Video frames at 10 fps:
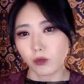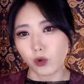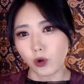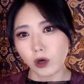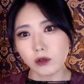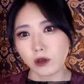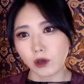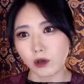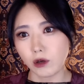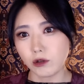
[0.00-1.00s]
뭐야
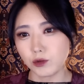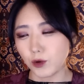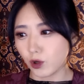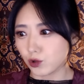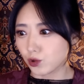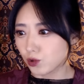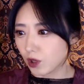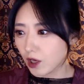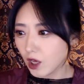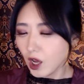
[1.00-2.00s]
이게 싶어가지고
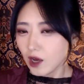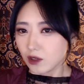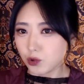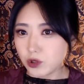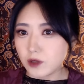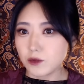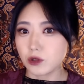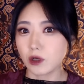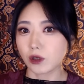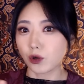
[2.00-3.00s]
이렇게
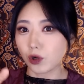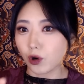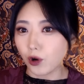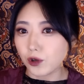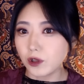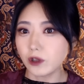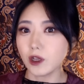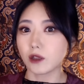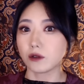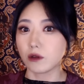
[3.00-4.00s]
조심스레 그걸
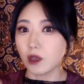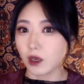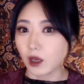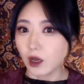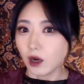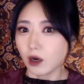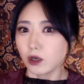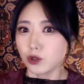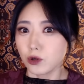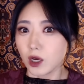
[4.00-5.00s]
걷어내는데
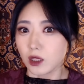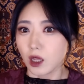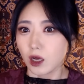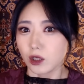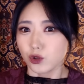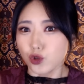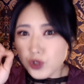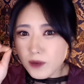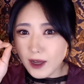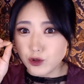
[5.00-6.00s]
순간
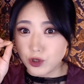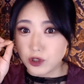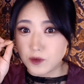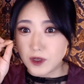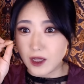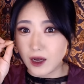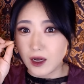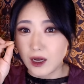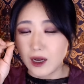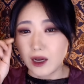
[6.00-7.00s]
눈이 마주쳤습니다.
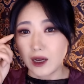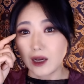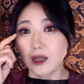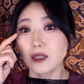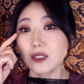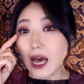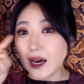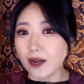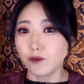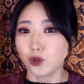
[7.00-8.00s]

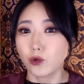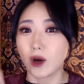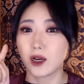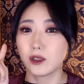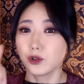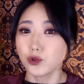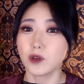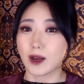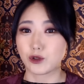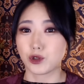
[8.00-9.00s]
사람 눈과
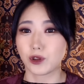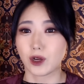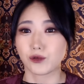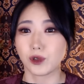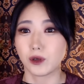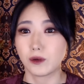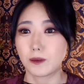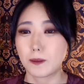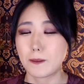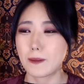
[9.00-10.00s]
눈이 마주쳤다고요.
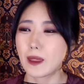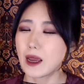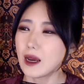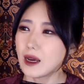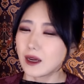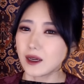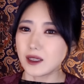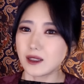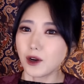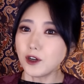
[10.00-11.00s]
그러니까
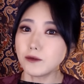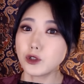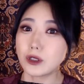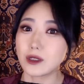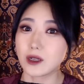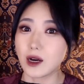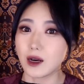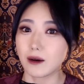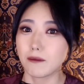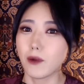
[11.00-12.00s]
이
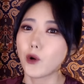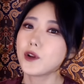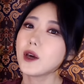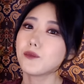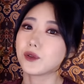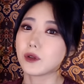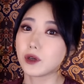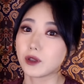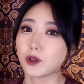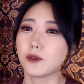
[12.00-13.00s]
털뭉치가 머리에
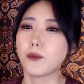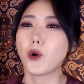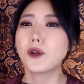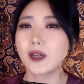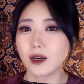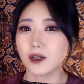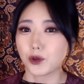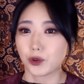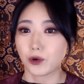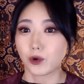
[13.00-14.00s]
붙어 있던
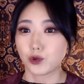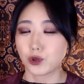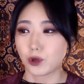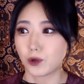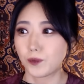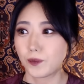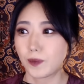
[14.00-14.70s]
머리카락이었던 거죠.